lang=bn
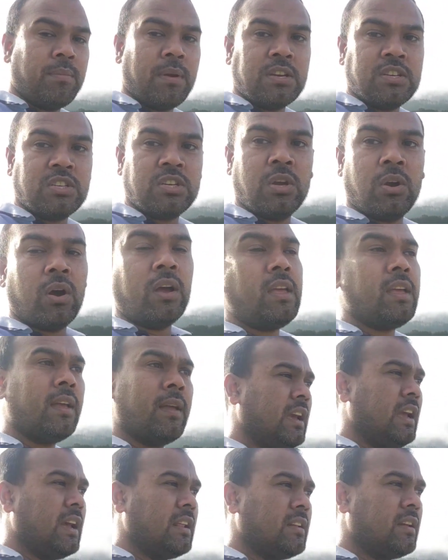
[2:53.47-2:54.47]
বেশি হয়
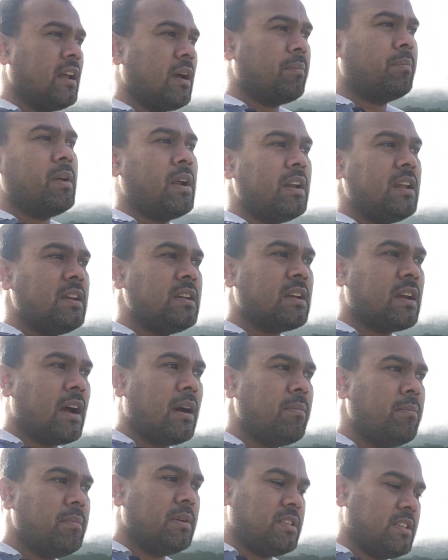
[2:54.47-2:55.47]
সেক্ষেত্রে আপনার
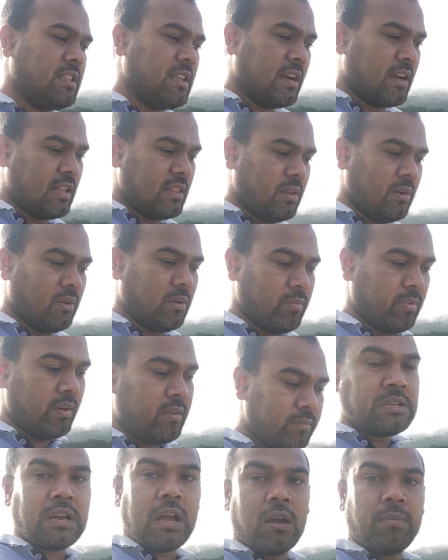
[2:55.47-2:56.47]
ইনকাম বেশি দেখাতে হবে
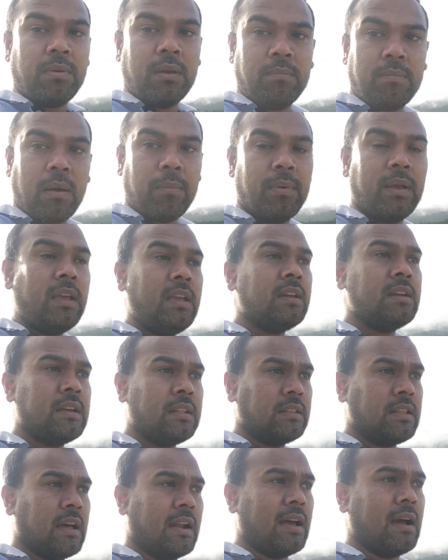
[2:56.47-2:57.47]
স্বাভাবিকভাবেই
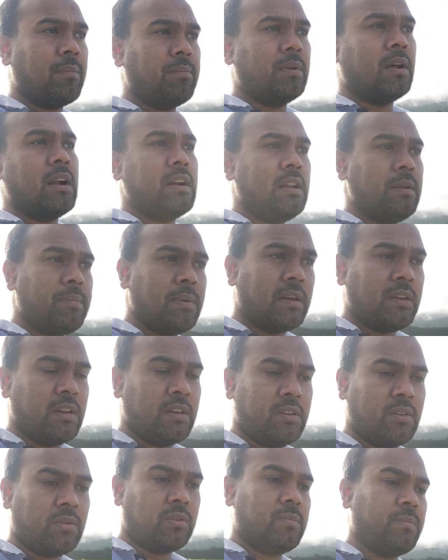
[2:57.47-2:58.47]
তারা আপনার
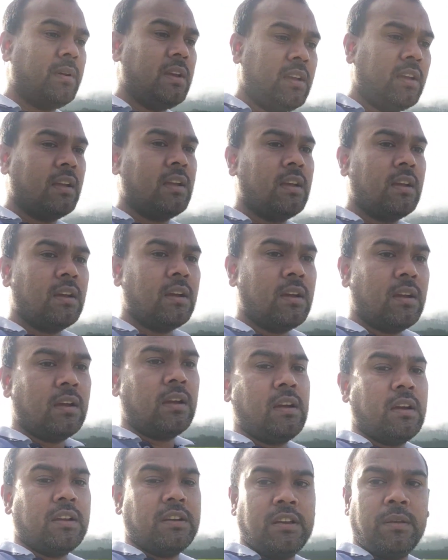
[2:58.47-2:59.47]
ডিপেন্ডেন্ট হবে
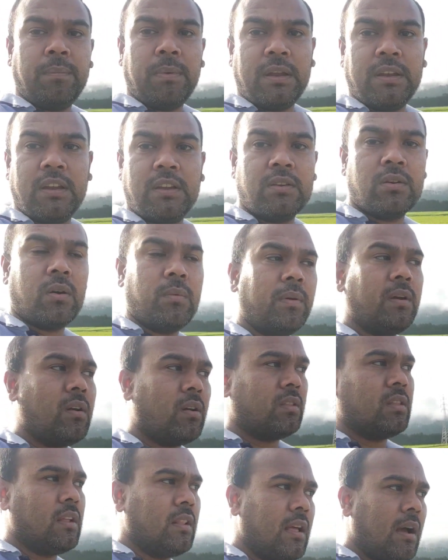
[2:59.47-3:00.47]
ডিপেন্ডেন্ট হবে
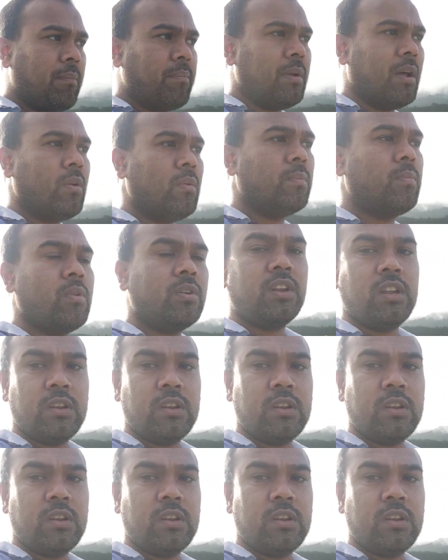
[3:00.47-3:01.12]
অর্থাৎ আপনার উপর